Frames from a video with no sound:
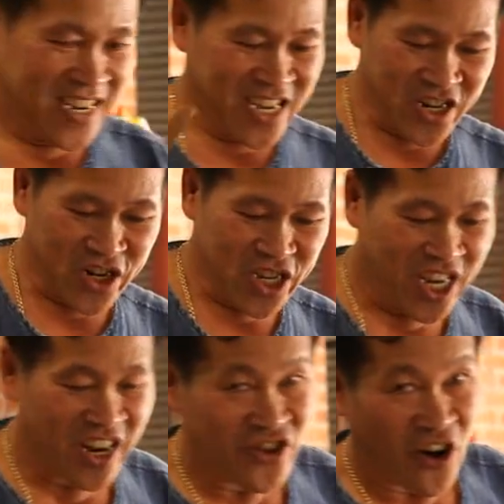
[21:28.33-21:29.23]
แต่วันนี้ที่
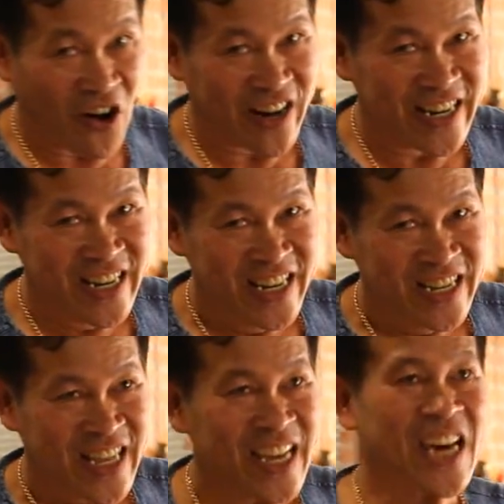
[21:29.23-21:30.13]
เราหยอด
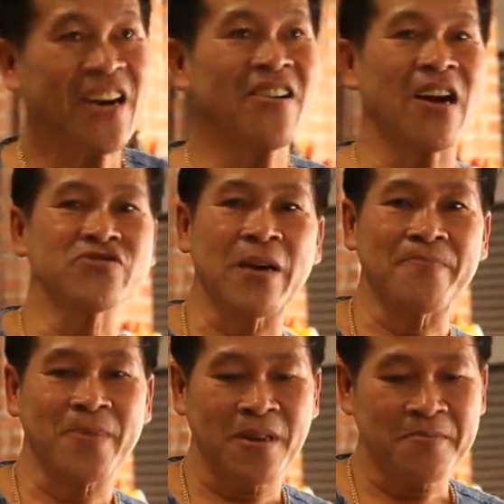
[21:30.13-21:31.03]
ถ้าถ้าเราใส่
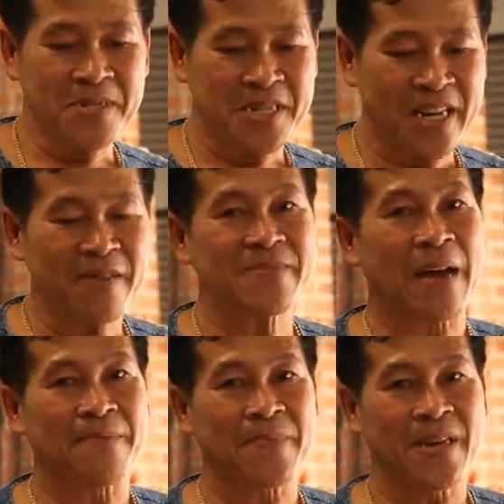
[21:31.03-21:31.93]
ปี๊บก็จะเรียกน้ำตา
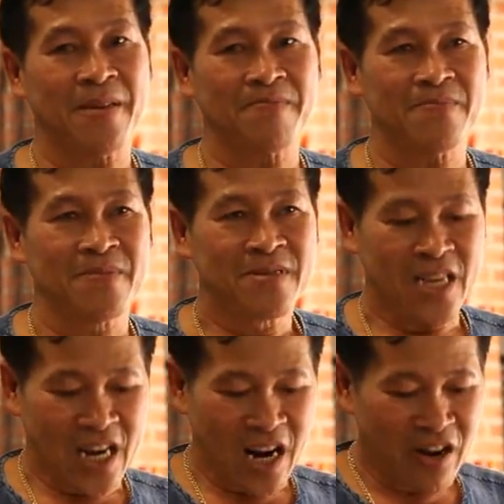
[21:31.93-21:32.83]
ลปี๊บแต่
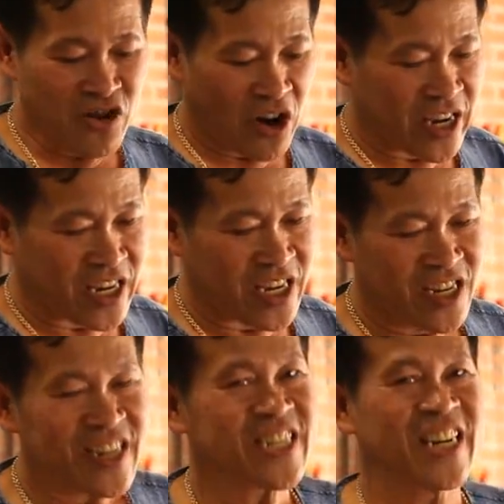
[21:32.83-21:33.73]
ถ้าเราหยอดอย่างนี้
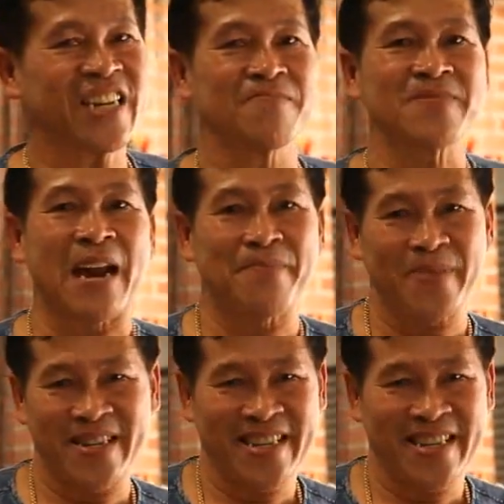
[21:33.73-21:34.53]
เขาจะเรียกน้ำตาลปี๊บ